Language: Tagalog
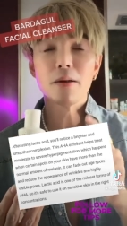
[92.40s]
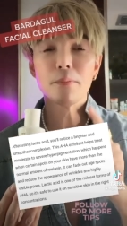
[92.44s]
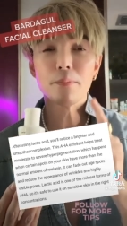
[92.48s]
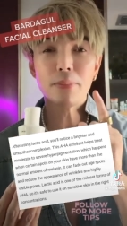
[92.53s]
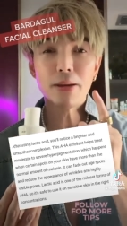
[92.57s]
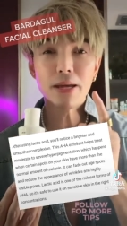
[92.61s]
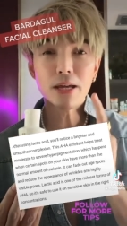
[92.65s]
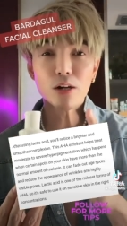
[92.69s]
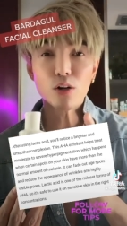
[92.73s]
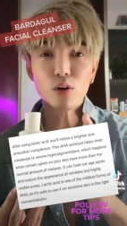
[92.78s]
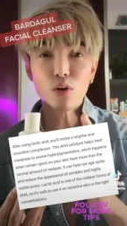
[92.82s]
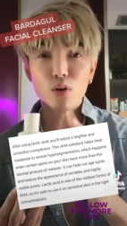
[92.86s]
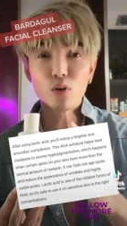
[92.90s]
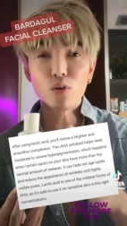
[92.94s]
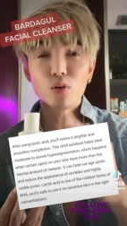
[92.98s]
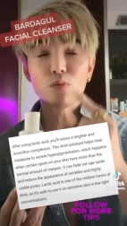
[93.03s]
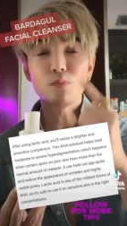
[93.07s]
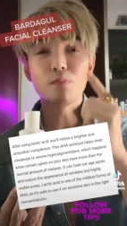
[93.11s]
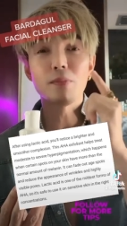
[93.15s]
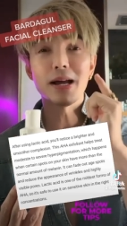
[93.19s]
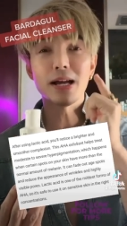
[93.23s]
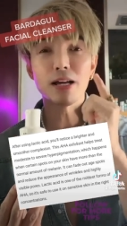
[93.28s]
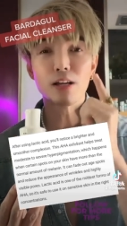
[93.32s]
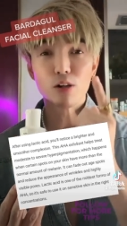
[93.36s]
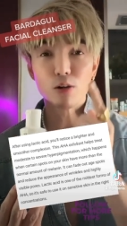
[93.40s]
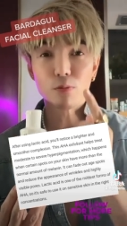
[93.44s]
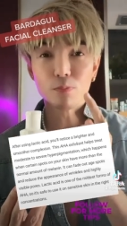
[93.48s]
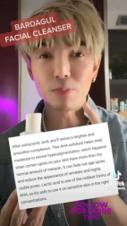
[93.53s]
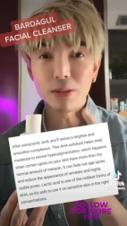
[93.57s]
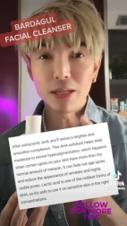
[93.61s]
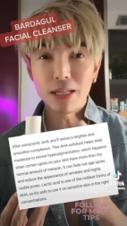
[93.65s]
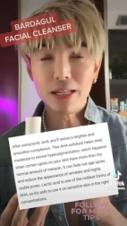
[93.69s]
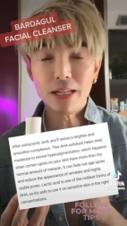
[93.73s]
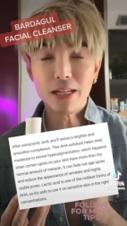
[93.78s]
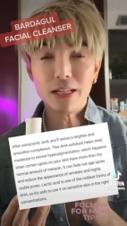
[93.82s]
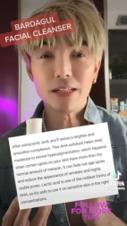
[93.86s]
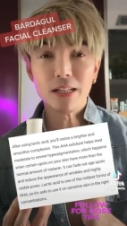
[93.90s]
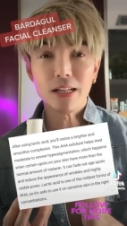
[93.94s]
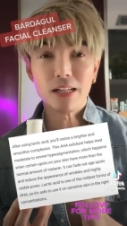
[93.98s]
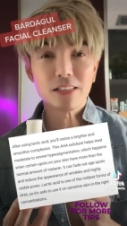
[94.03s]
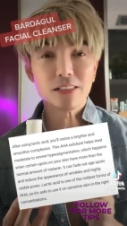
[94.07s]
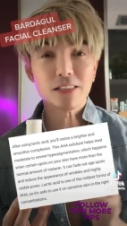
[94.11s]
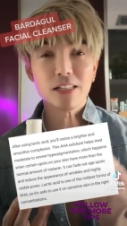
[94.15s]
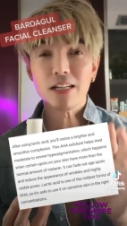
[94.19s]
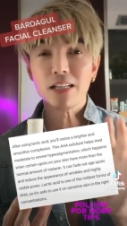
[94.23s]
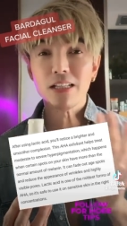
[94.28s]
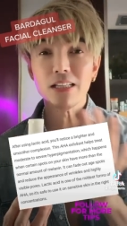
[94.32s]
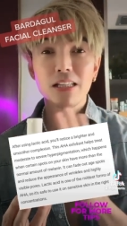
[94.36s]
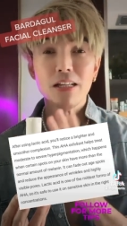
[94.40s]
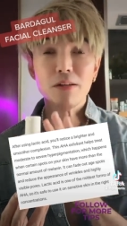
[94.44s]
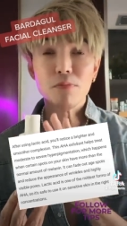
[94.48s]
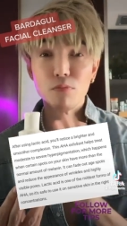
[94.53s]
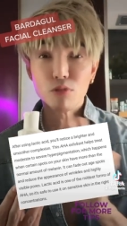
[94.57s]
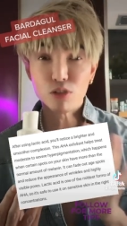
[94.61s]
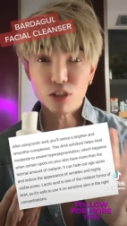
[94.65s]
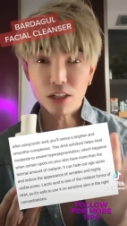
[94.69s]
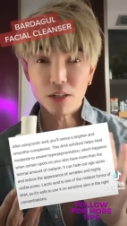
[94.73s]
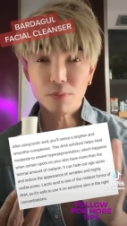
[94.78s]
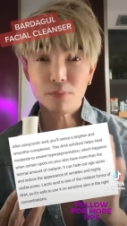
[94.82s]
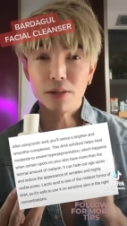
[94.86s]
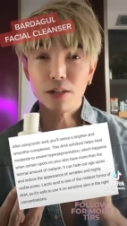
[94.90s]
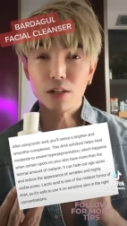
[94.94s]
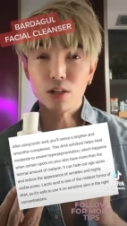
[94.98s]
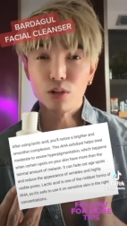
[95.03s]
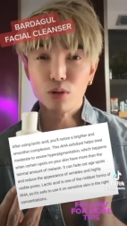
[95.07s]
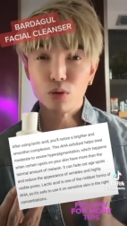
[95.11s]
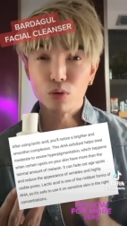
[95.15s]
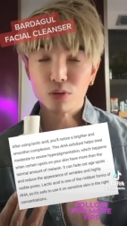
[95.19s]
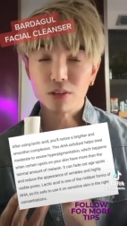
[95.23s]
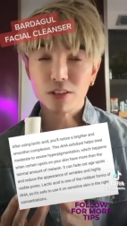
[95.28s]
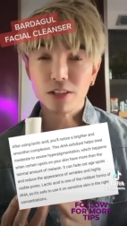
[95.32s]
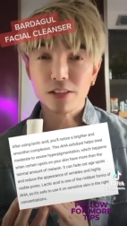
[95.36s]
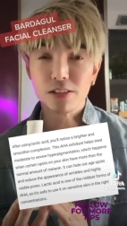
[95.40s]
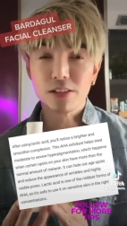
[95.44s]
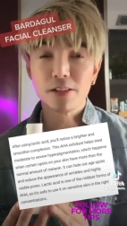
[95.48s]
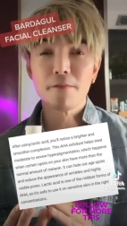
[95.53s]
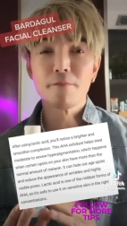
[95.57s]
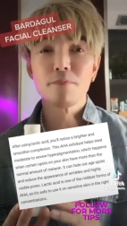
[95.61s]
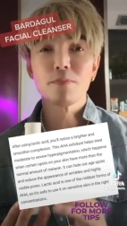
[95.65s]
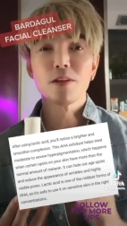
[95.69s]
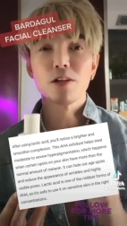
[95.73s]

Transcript: pero micro-peeling lang siya, hindi mo siya manonotice.